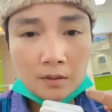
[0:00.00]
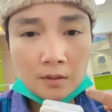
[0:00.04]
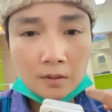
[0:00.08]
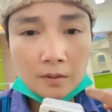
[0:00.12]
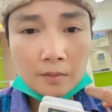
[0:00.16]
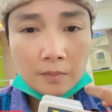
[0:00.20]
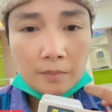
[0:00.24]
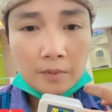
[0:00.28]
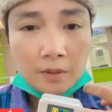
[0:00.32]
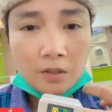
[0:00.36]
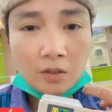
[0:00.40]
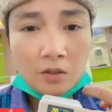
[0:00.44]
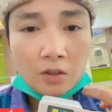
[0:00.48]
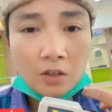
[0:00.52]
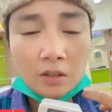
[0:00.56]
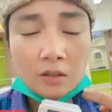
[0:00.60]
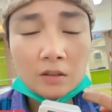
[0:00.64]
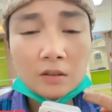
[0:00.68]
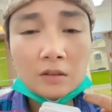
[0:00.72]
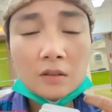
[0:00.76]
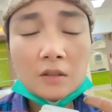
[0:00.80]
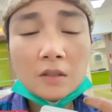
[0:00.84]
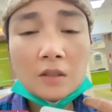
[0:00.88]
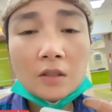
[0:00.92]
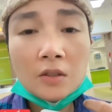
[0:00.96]
พี่น้อง
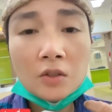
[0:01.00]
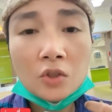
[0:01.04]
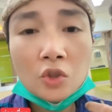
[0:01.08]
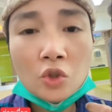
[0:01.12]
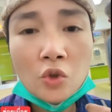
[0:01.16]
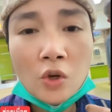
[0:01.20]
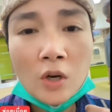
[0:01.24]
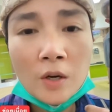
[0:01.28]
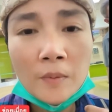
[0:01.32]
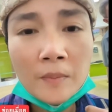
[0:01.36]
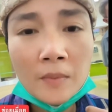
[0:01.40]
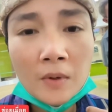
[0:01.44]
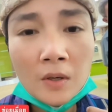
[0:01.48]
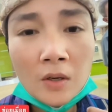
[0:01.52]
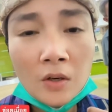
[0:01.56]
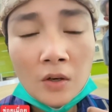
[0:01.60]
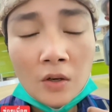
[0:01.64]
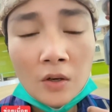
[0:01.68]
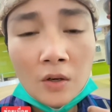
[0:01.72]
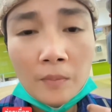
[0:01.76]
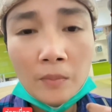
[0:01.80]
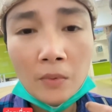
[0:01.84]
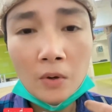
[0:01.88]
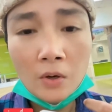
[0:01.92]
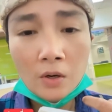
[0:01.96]
ช่วงมารอ
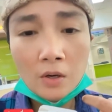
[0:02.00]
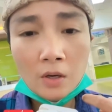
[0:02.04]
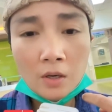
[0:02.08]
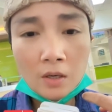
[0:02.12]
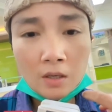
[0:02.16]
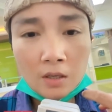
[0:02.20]
หมอ